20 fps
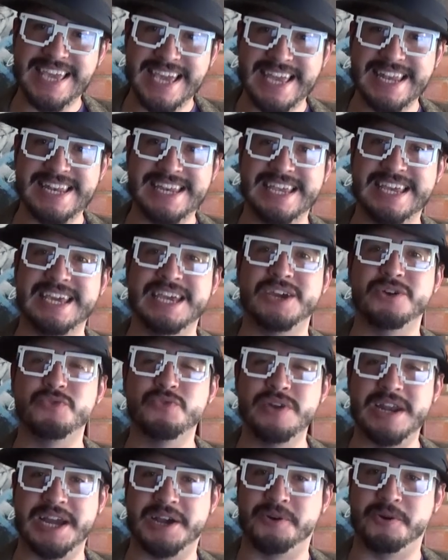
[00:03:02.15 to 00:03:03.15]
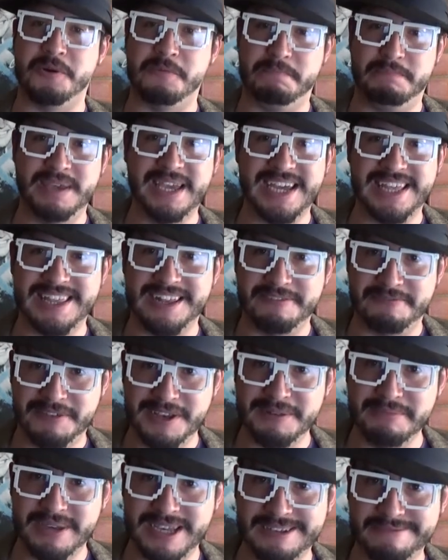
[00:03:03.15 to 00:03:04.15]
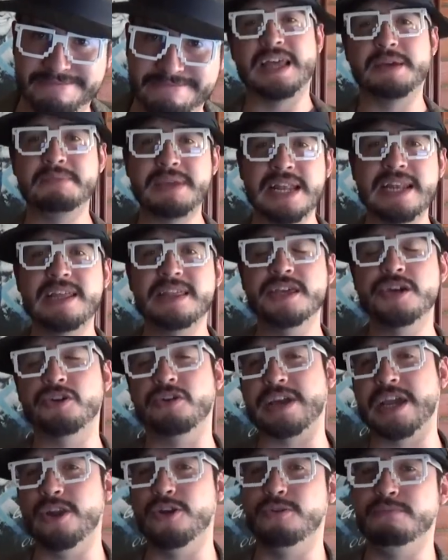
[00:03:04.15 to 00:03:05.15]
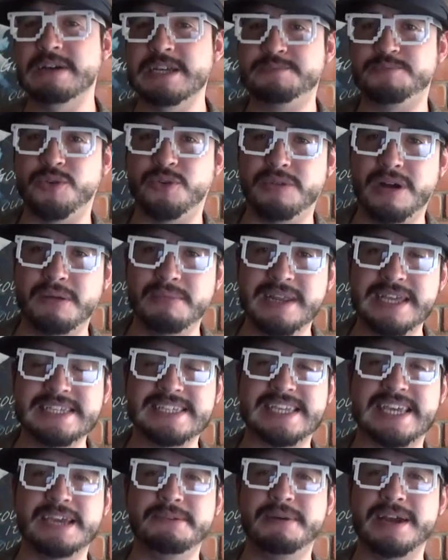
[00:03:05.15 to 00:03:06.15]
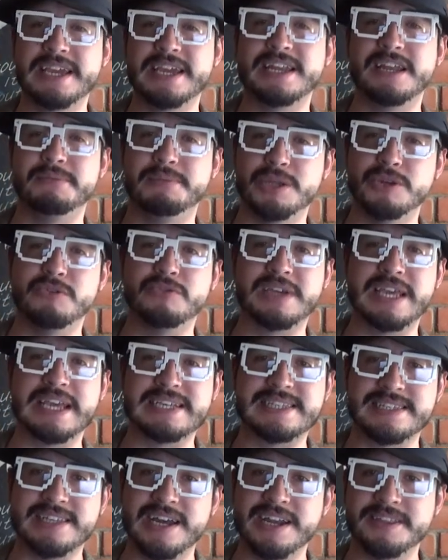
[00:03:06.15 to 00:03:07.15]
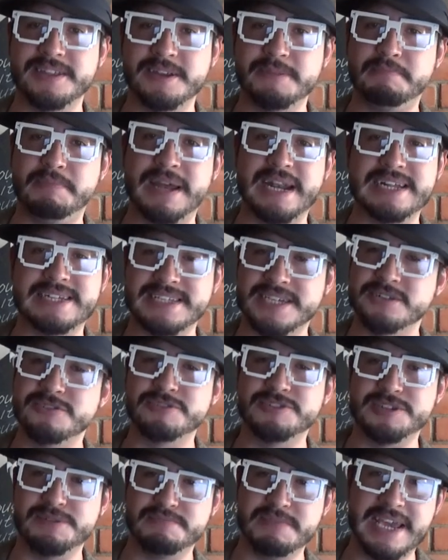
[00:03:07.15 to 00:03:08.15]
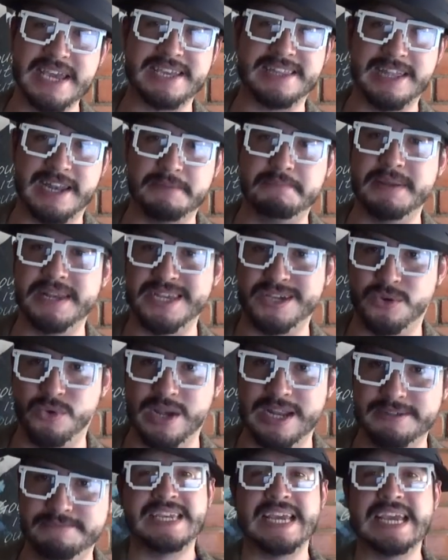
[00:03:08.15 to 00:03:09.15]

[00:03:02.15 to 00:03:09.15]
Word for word: tiene una copia del filme. También le dijo que lo más probable es que vayan a abrir un Kickstarter para hacer un remake de la película.